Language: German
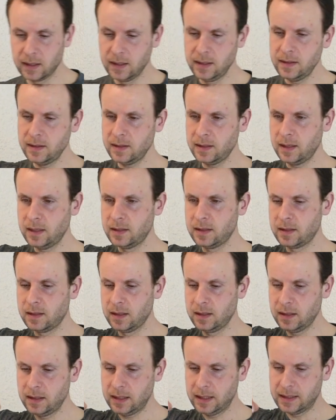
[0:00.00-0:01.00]
Amaryllis
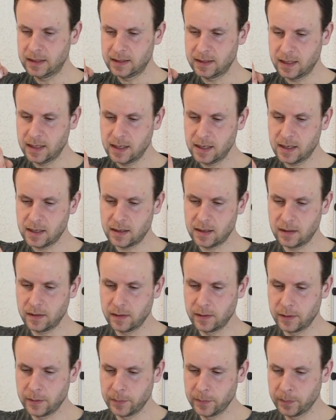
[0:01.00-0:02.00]
sind sehr,
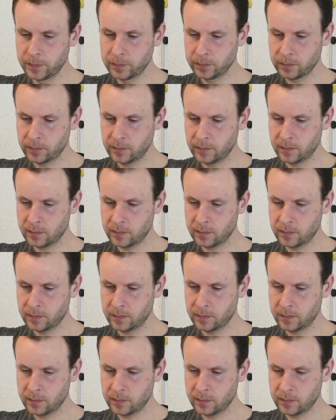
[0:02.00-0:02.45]
ähm,